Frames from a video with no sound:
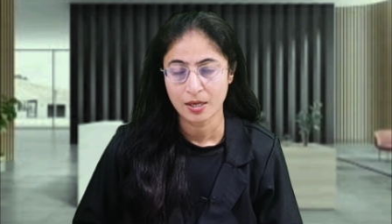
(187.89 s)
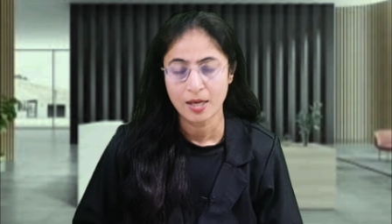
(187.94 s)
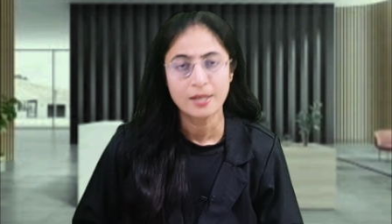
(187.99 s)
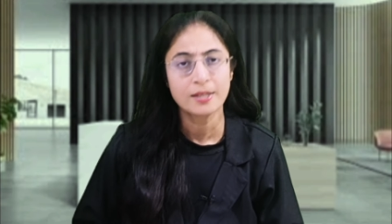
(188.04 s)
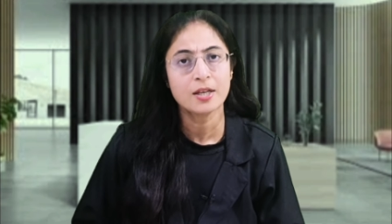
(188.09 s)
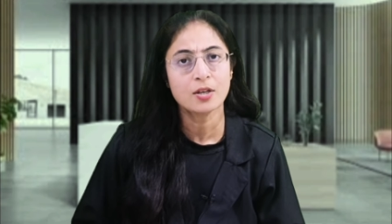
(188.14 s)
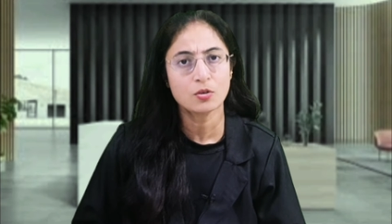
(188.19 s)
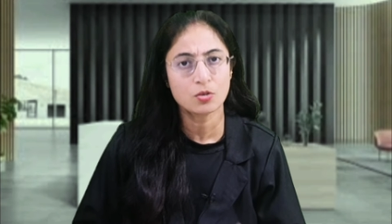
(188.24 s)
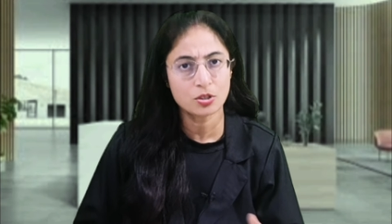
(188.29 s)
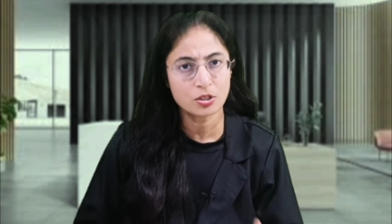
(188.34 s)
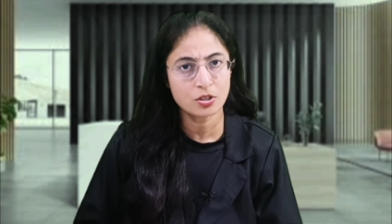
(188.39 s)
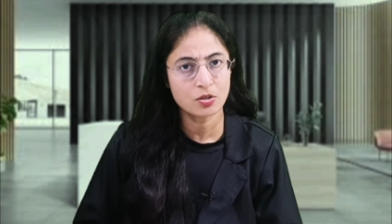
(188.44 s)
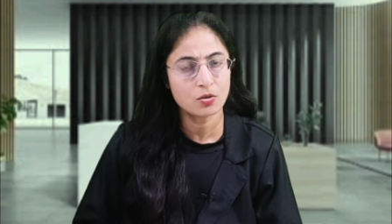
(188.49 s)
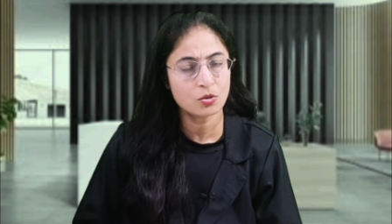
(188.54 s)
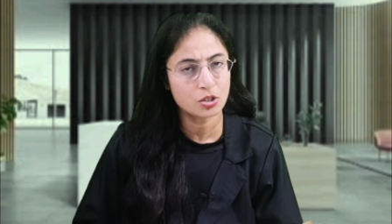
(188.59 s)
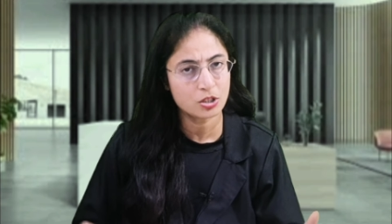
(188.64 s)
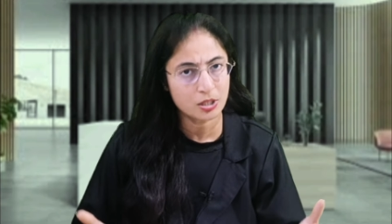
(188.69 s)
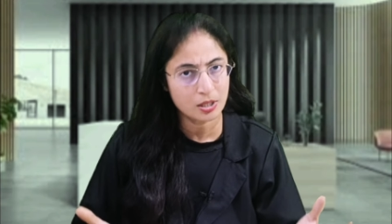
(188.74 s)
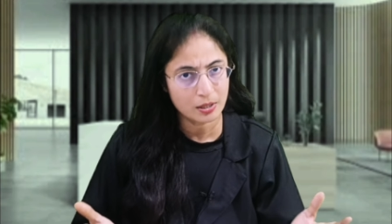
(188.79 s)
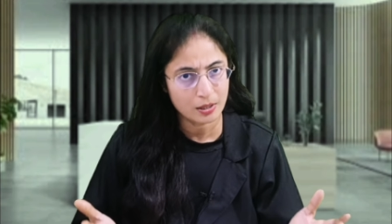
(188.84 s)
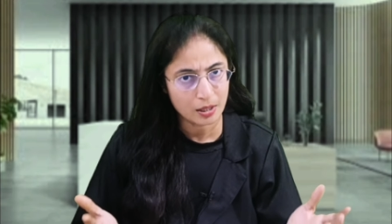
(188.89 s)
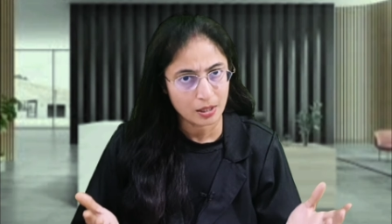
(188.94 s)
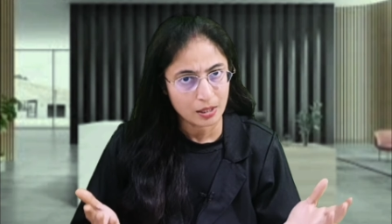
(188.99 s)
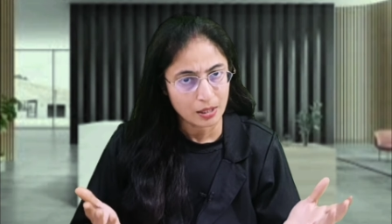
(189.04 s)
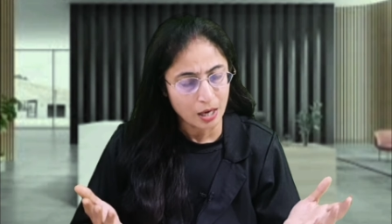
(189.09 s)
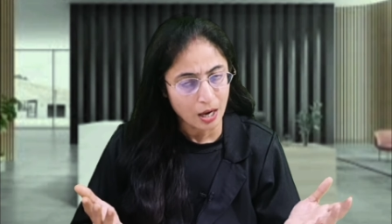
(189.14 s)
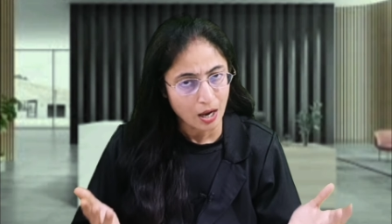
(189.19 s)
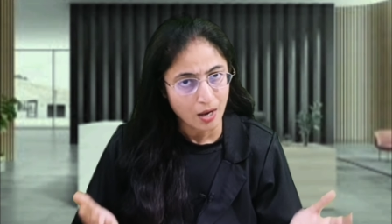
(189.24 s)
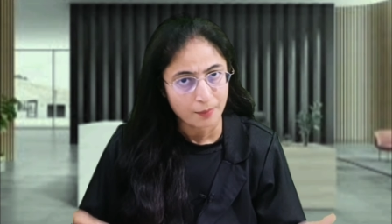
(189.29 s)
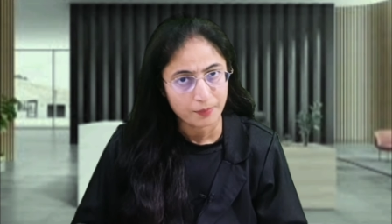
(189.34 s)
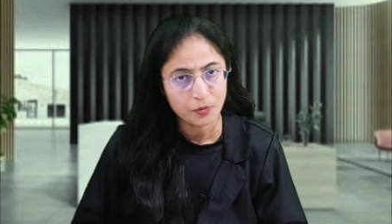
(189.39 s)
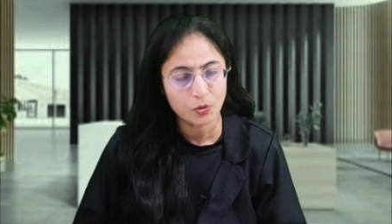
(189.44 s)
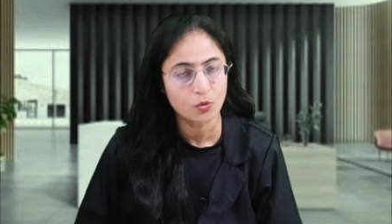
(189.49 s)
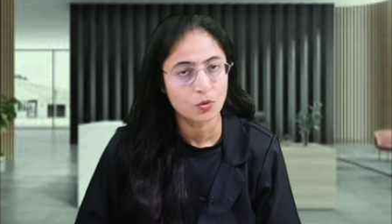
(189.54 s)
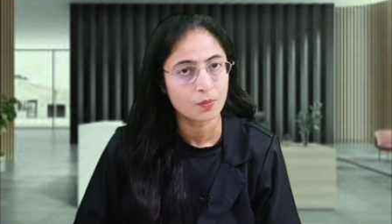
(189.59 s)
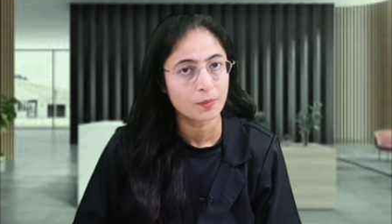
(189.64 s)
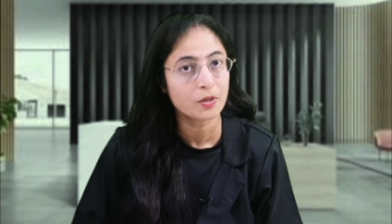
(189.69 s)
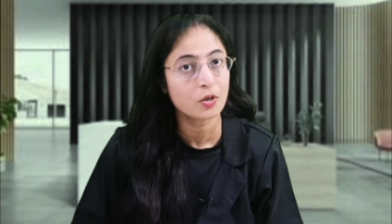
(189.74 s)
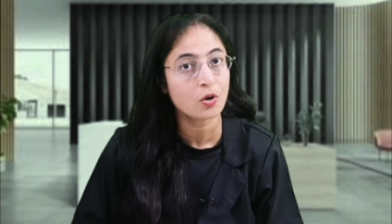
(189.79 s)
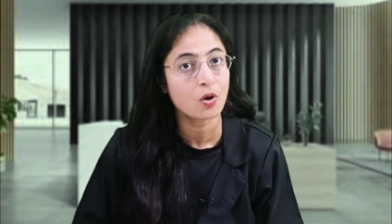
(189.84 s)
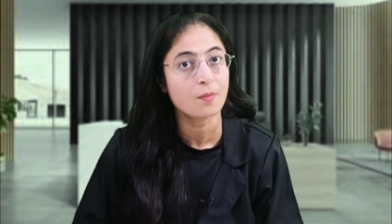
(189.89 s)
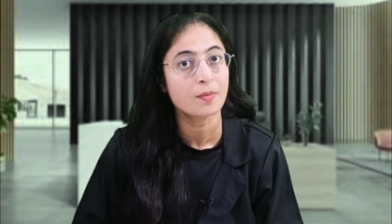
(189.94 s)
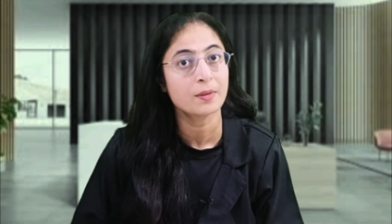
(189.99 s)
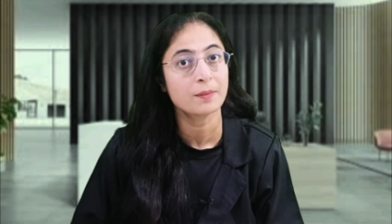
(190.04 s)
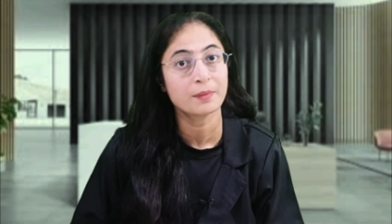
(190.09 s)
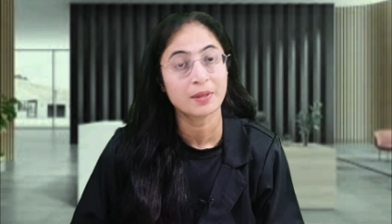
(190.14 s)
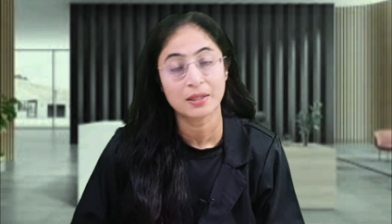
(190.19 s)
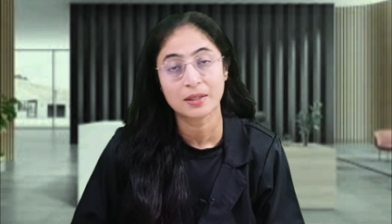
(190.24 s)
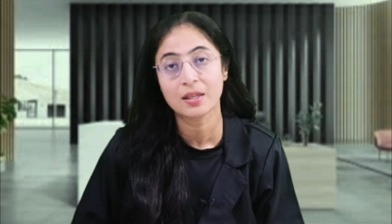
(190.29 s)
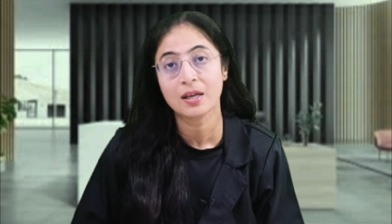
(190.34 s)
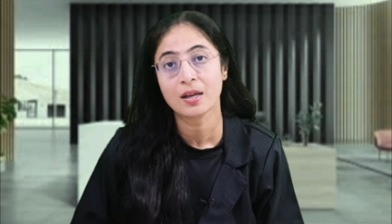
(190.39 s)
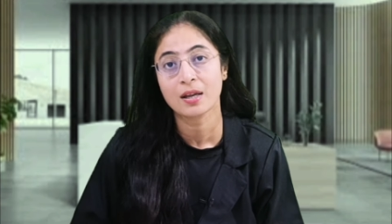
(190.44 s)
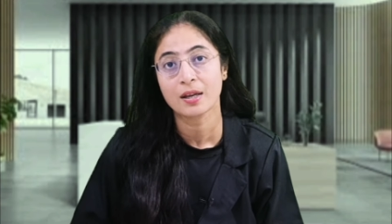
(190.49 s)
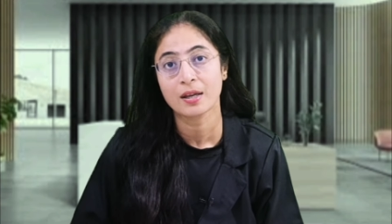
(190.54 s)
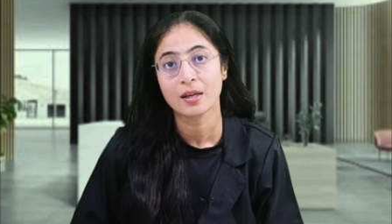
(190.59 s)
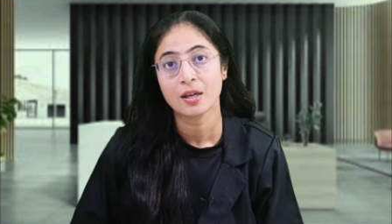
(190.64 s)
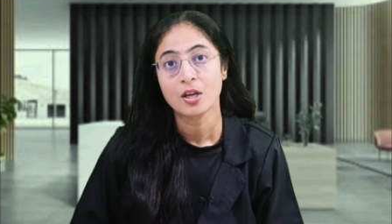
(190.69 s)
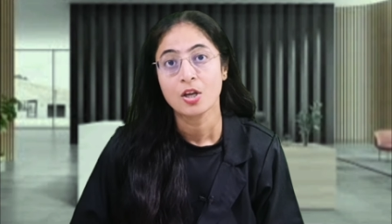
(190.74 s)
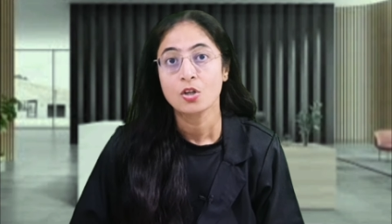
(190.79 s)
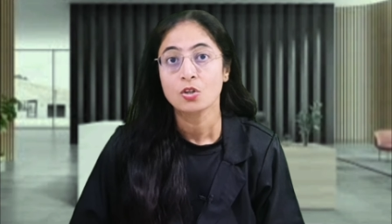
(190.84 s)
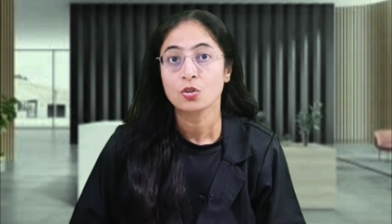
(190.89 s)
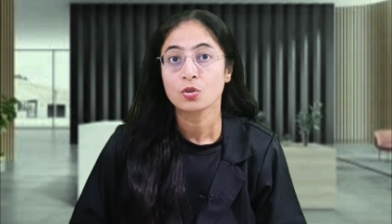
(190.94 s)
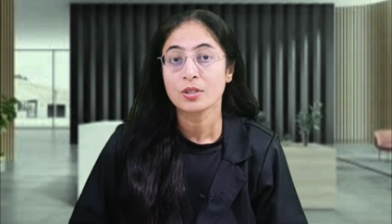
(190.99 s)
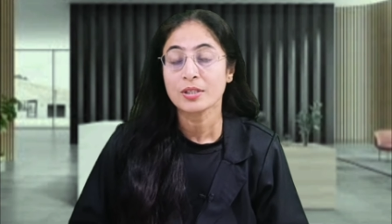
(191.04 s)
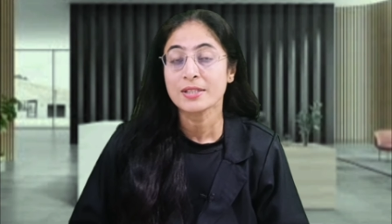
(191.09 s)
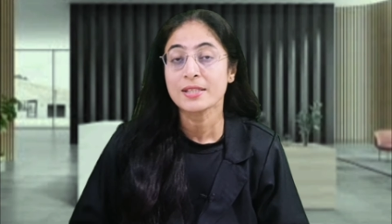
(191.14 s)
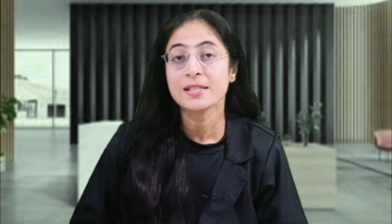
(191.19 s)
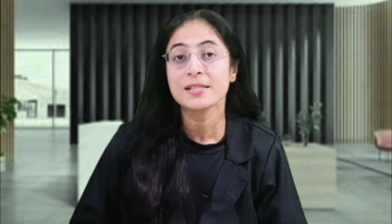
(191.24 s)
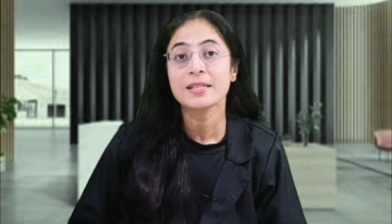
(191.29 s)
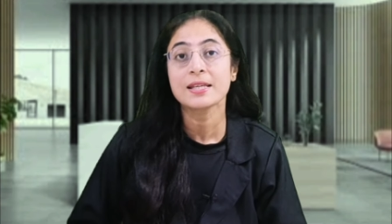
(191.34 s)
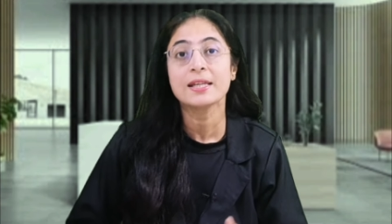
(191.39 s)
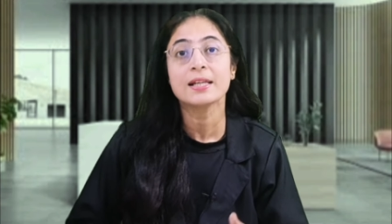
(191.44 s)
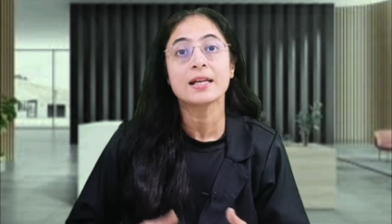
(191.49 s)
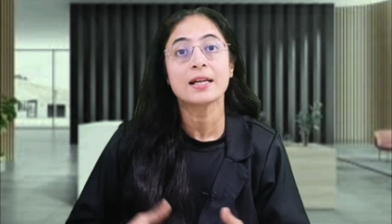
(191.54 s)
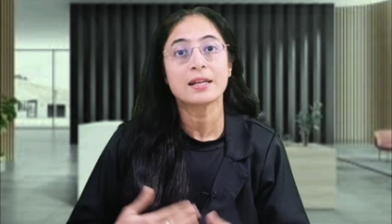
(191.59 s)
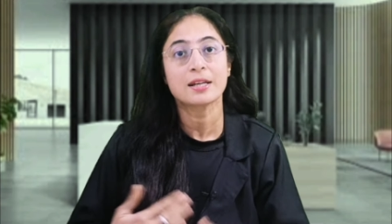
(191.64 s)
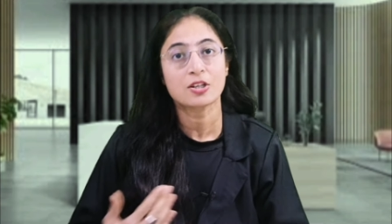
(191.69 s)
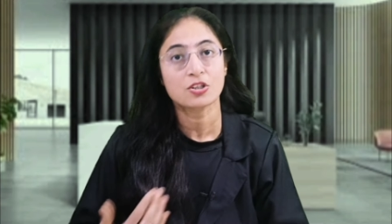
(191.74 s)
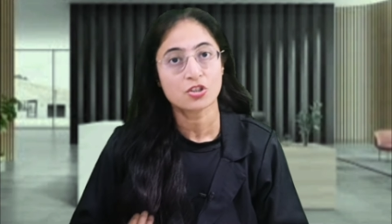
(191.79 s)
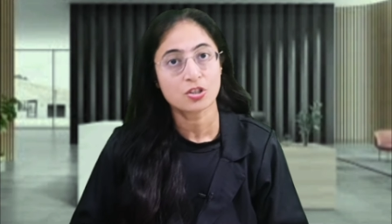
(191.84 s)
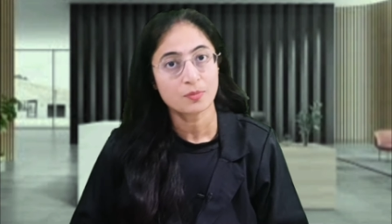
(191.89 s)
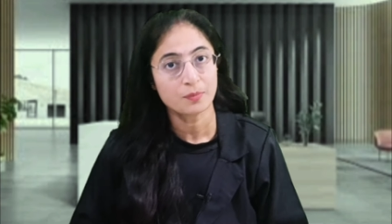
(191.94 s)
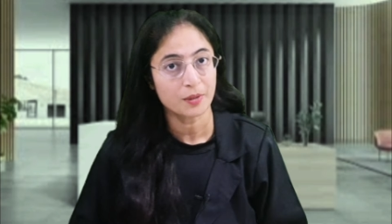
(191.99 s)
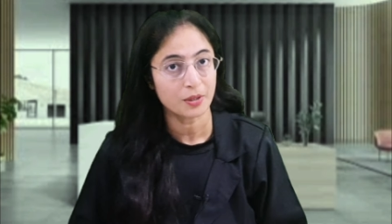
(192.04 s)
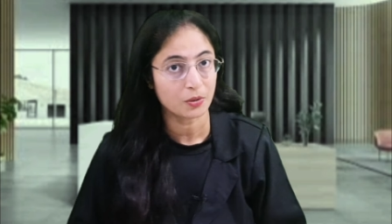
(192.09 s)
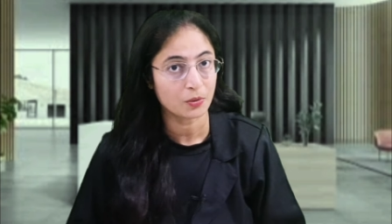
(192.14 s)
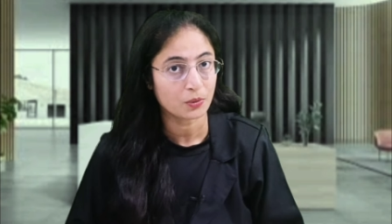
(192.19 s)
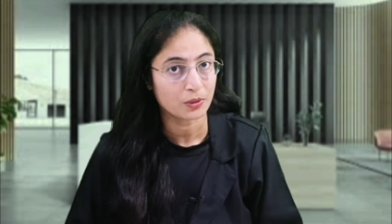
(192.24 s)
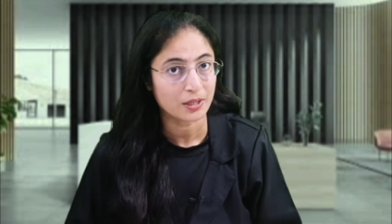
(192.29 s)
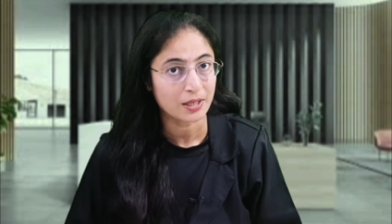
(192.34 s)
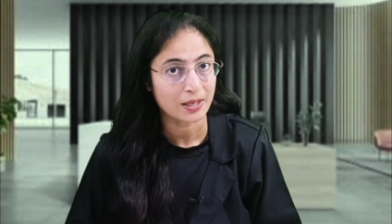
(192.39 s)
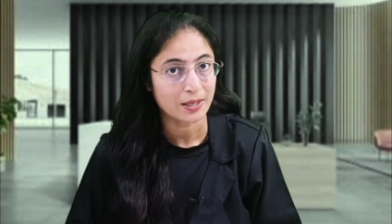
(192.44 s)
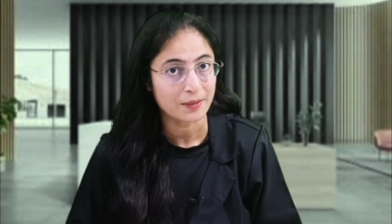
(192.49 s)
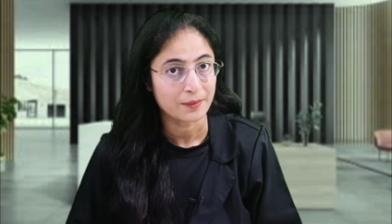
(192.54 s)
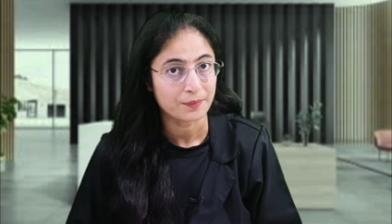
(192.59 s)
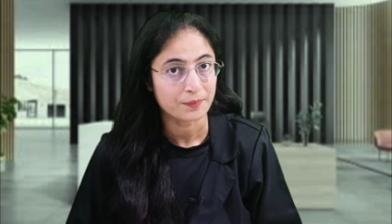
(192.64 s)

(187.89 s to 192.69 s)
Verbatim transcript: या कुछ ना कुछ अगर आप दोनों में कॉमन मिलता है तो इसी से ही कनेक्शन बिल्ड होता है